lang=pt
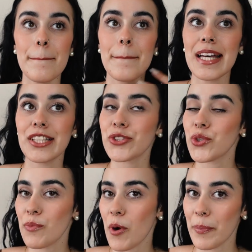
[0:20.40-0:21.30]

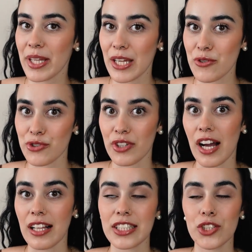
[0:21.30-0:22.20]
mas uma opinião
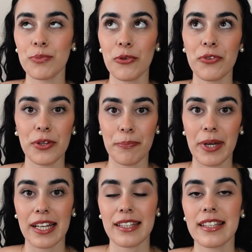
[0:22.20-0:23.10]
geral e o meu
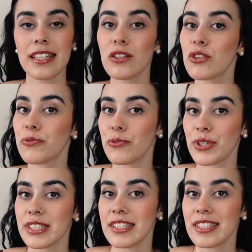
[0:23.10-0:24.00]
feedback daquilo que
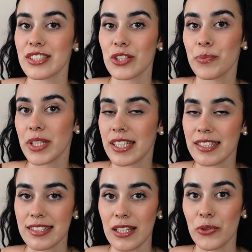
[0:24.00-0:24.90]
foi Ciências da
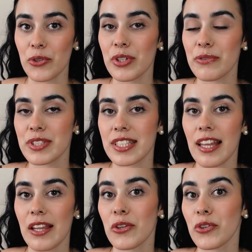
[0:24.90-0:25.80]
Comunicação na
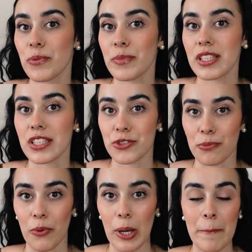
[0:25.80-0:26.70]
Universidade Autónoma de
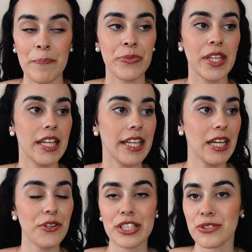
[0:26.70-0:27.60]
Lisboa
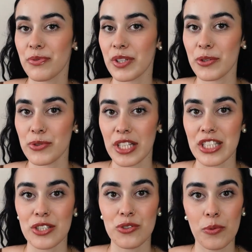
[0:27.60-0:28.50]
Quero que este vídeo
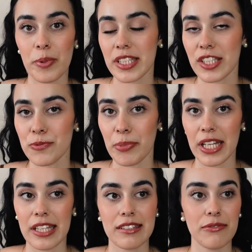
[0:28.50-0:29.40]
seja super
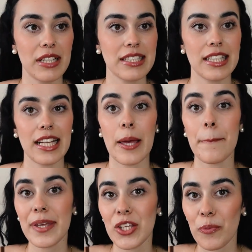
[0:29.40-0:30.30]
transparente, vai ser a
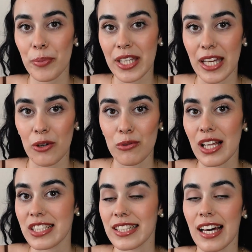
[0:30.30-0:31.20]
minha opinião,
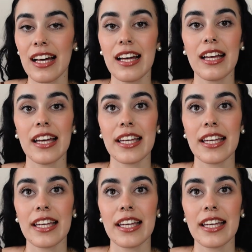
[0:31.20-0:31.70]
lá está.